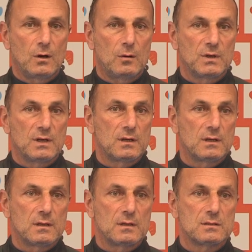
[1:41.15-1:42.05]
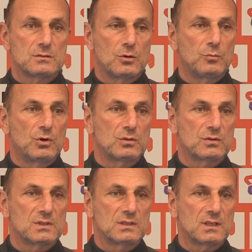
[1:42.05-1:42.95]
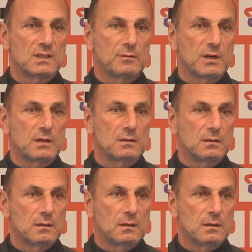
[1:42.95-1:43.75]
Non, mais ce qu'on montre, c'est très très bien.